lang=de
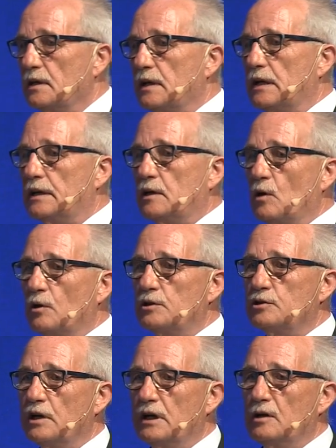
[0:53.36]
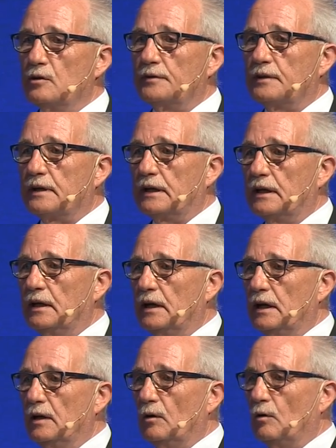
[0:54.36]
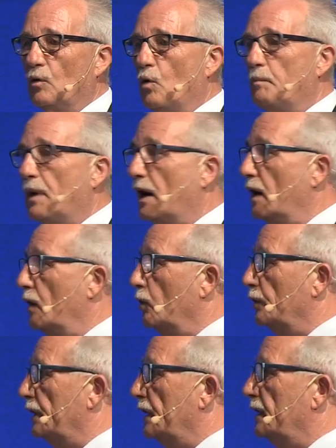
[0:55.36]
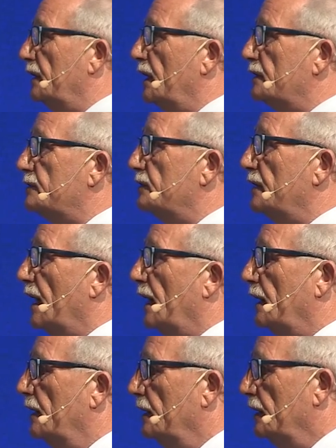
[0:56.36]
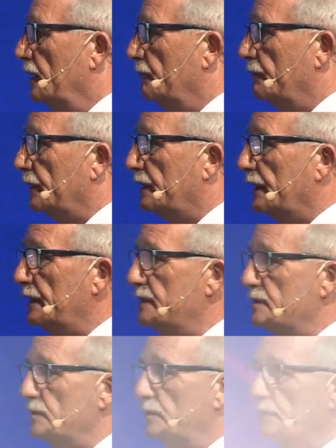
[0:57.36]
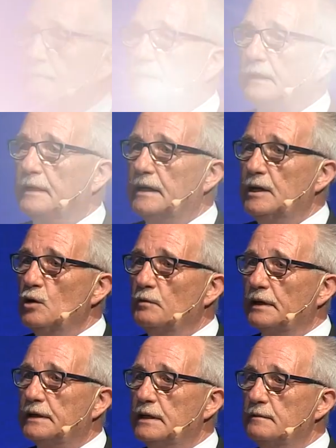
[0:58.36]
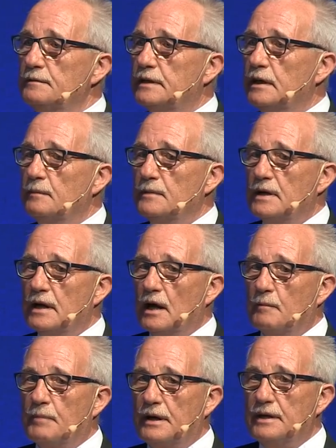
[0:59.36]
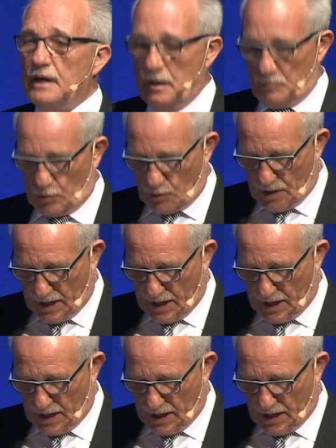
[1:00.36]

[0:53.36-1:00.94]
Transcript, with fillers: die die deutsche Industrie in Europa und international vertreten sollen. Bei den innovativen Themen, die Herr Ben eben schon